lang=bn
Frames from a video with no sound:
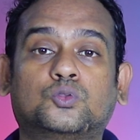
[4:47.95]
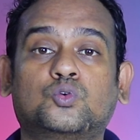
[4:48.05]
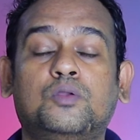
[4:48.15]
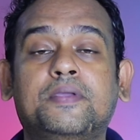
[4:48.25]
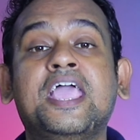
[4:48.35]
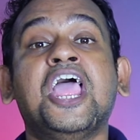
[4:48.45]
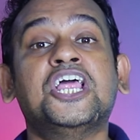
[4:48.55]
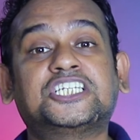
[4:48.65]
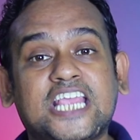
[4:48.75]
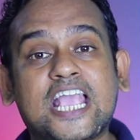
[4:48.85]
ভিডিও তুলবে
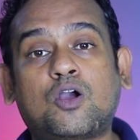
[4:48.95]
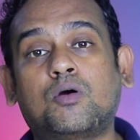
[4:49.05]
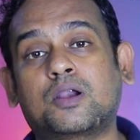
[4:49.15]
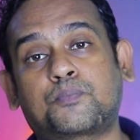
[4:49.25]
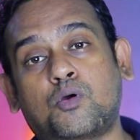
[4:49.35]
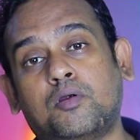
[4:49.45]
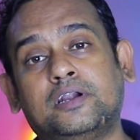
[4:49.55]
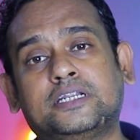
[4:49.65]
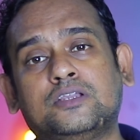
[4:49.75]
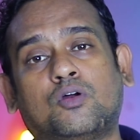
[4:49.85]
সে হওয়ার
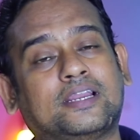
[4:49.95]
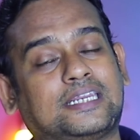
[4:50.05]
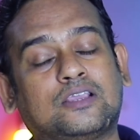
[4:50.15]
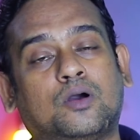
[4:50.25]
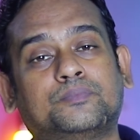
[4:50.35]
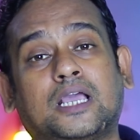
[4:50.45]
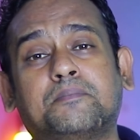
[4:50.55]
প্রবলিটি অনেকটাই কম